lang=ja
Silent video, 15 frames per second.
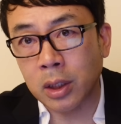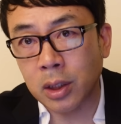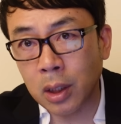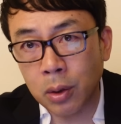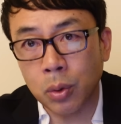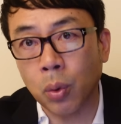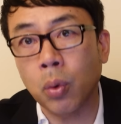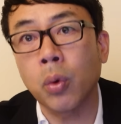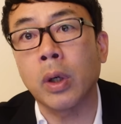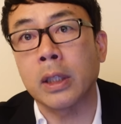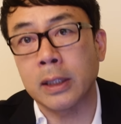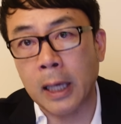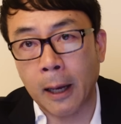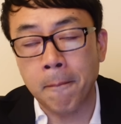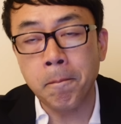してるところ
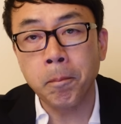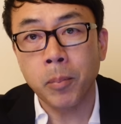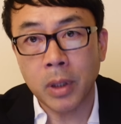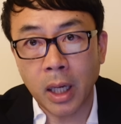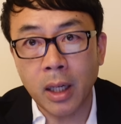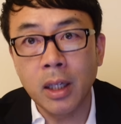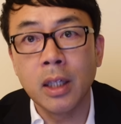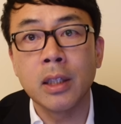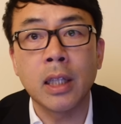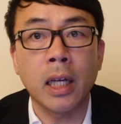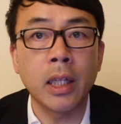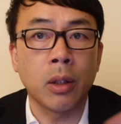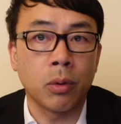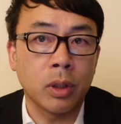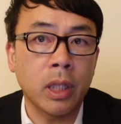がさ、ね、た
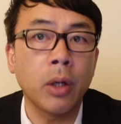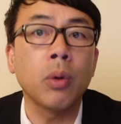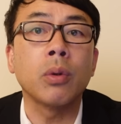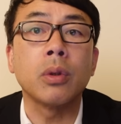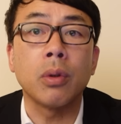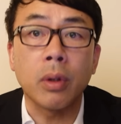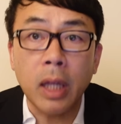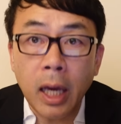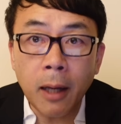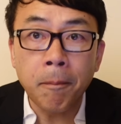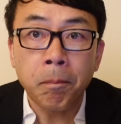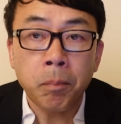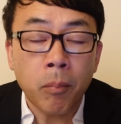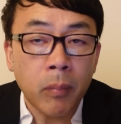だの左翼のね、